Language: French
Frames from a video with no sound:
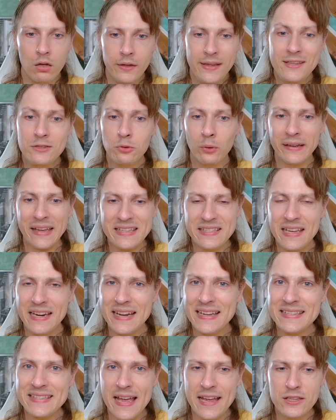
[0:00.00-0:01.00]
Ils ont cassé
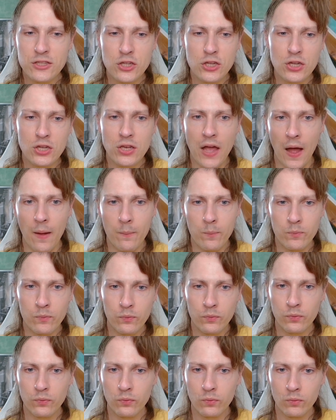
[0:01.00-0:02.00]
la statue.
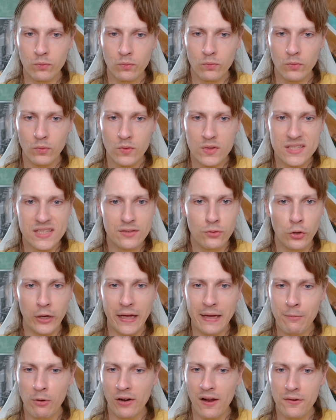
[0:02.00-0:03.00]
C'est
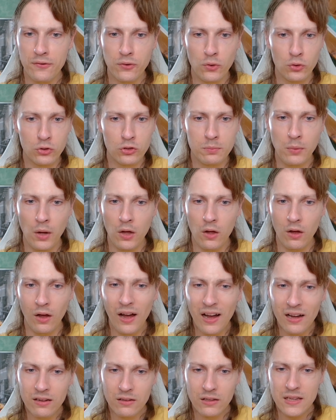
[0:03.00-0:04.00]
vraiment l'affrontement. Ah!